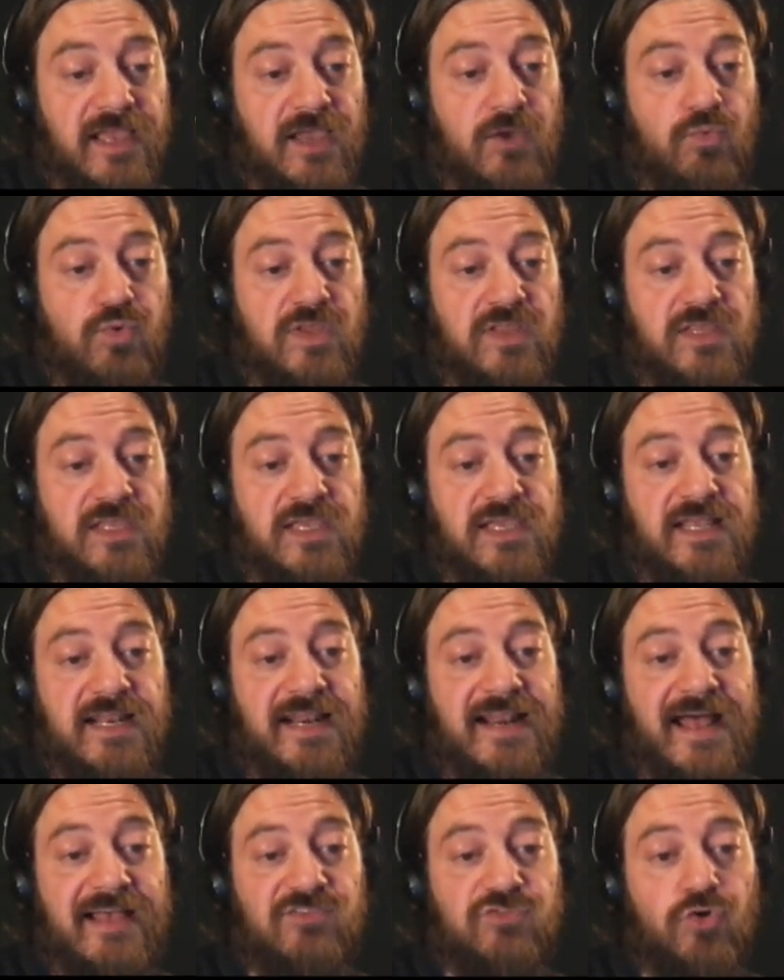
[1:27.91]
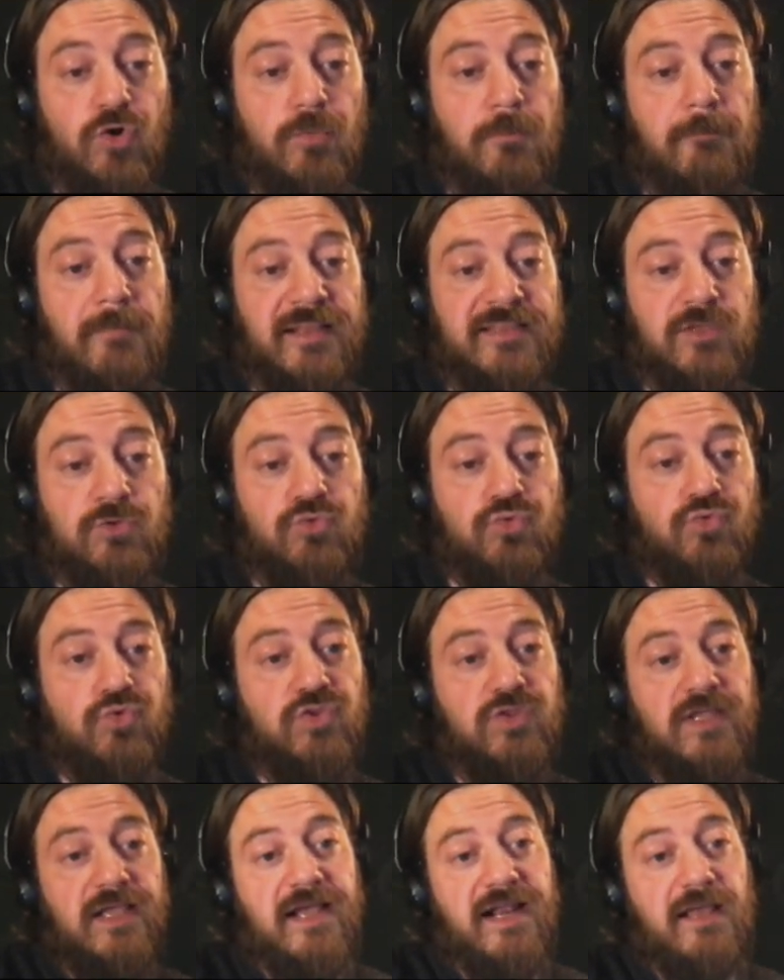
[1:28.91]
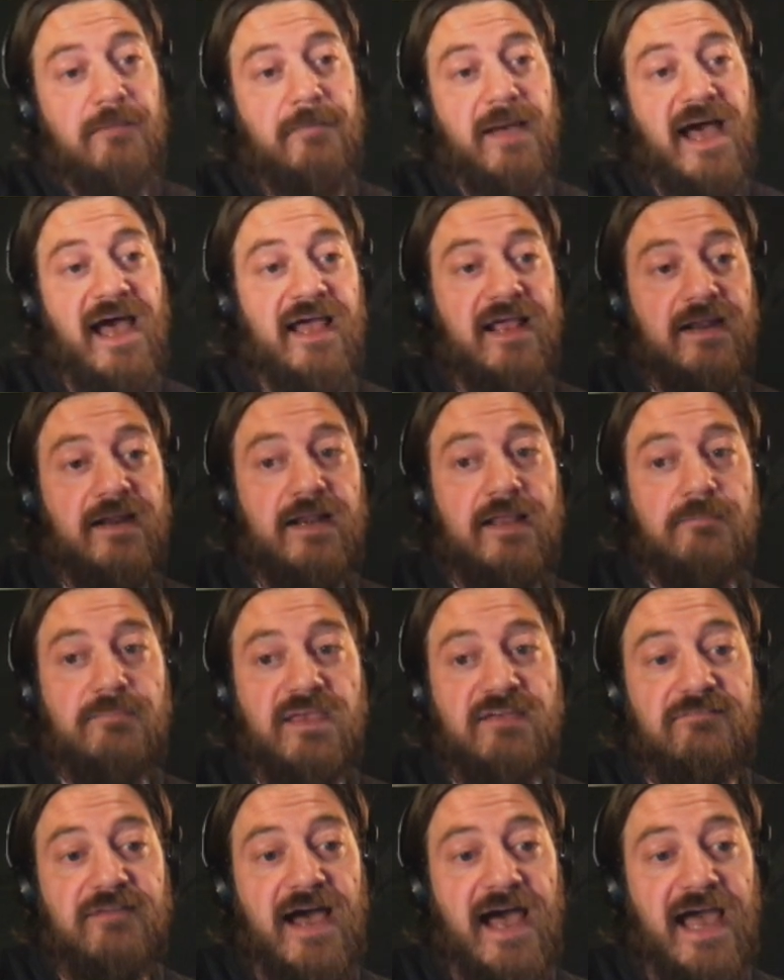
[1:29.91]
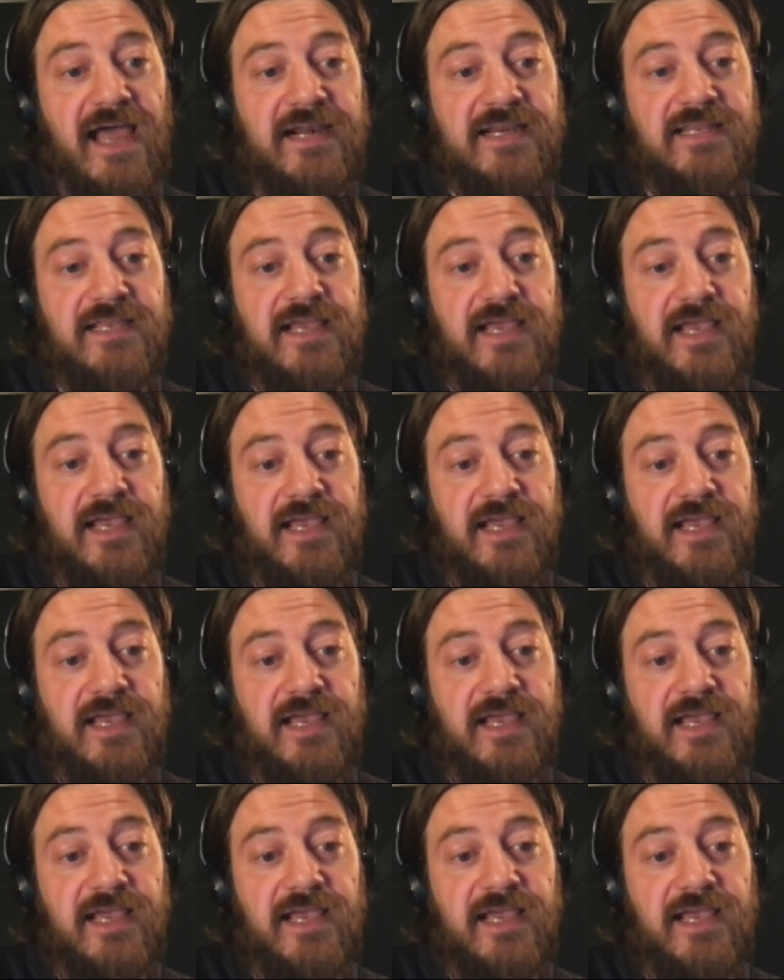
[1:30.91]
e quindi la somma di tutti ma- i miei vari